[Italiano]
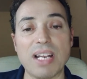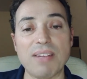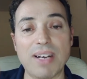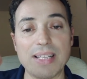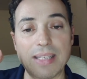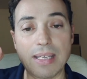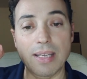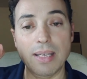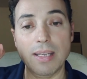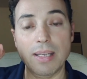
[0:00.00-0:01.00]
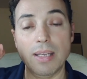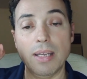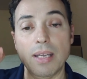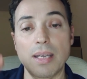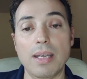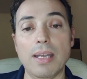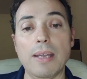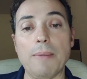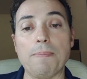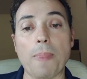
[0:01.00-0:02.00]
salvati
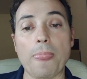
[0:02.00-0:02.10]
eh,